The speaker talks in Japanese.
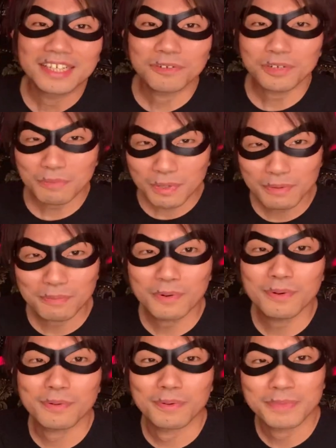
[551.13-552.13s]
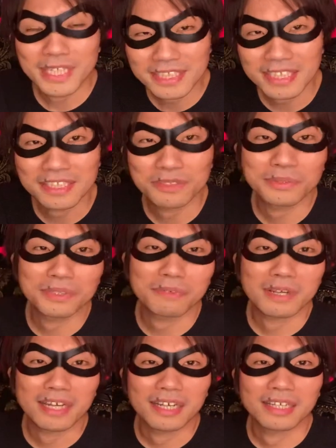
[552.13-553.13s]
これももう皆さんにとって
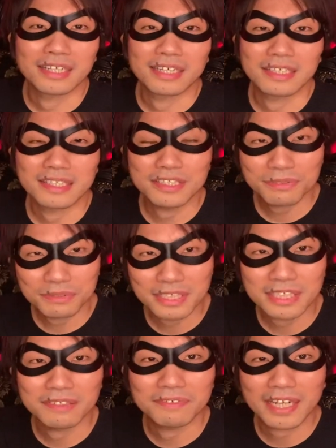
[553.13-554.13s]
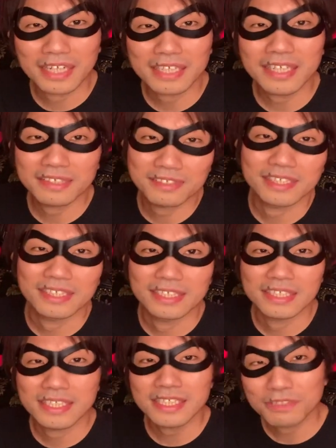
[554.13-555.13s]
は非常に分かりやすい、
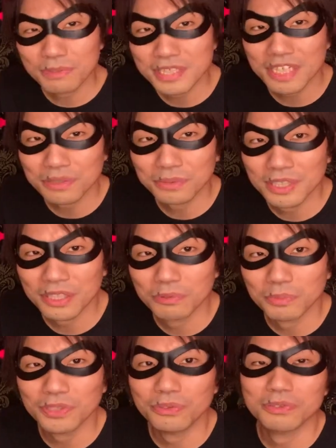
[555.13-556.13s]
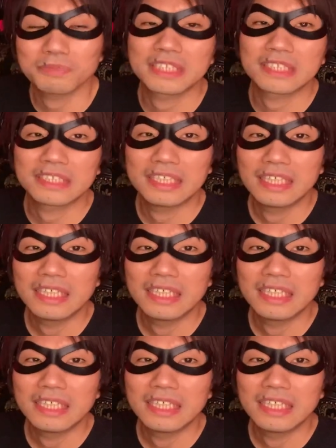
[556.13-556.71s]
浸透した曲だと思っております。